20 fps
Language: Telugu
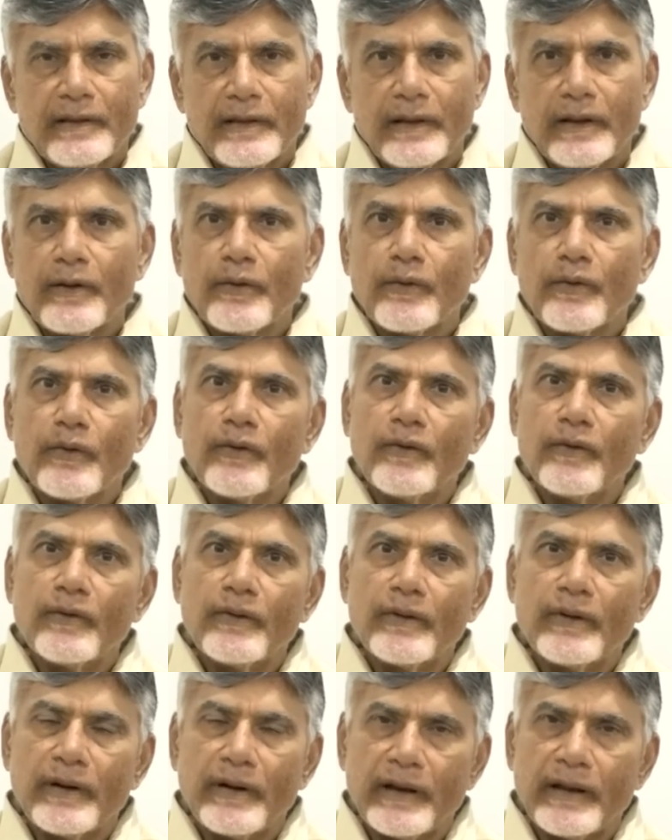తెలుగు
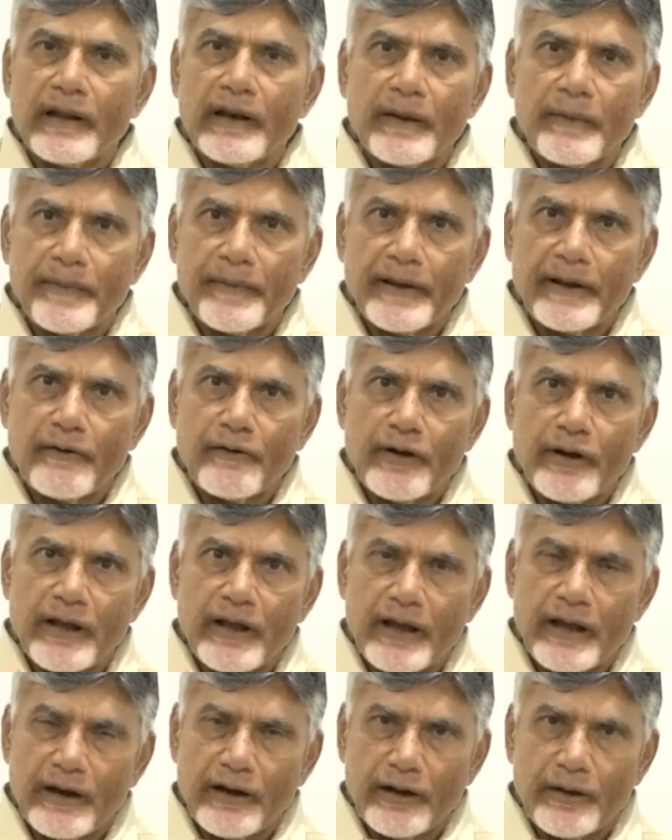నేలపై
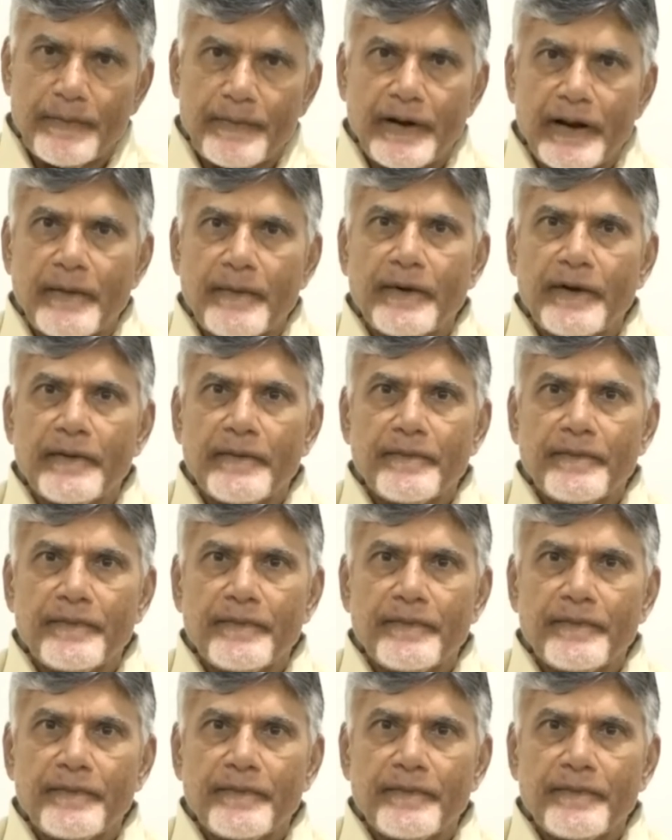నుండే ఆయనకు ప్రేమ